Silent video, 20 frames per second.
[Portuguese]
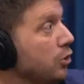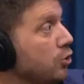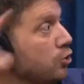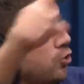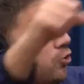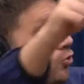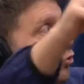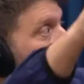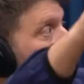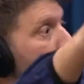
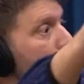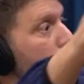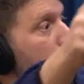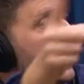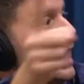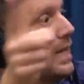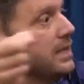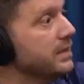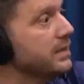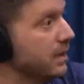Juntou
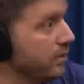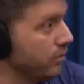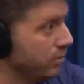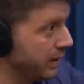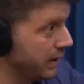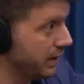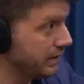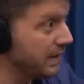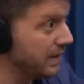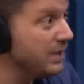10
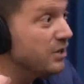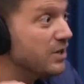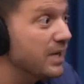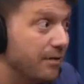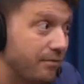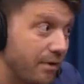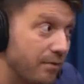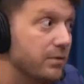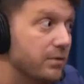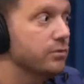seguranças. A gente
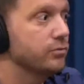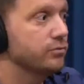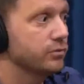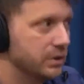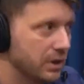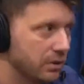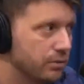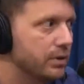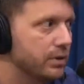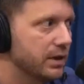gravava com
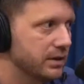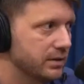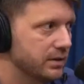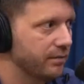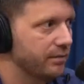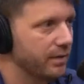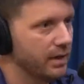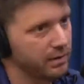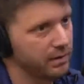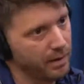
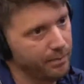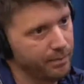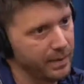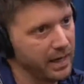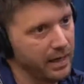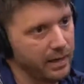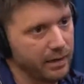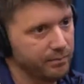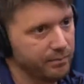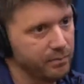segurança, velho, na
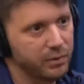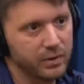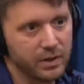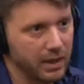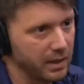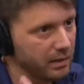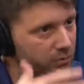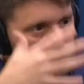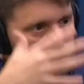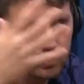praia.
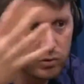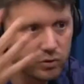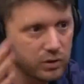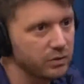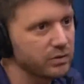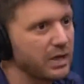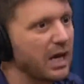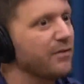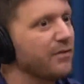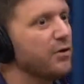Porque era um sucesso.
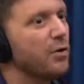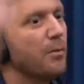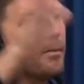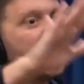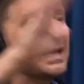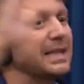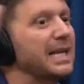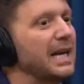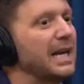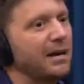Os caras vinham
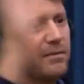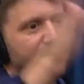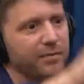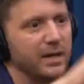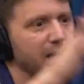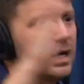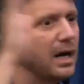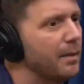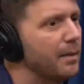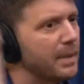bater na
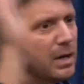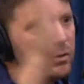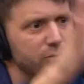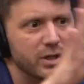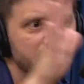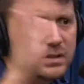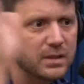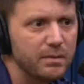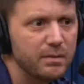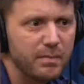van, meio
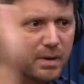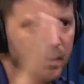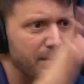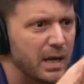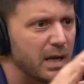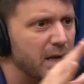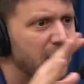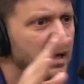Justin E a galera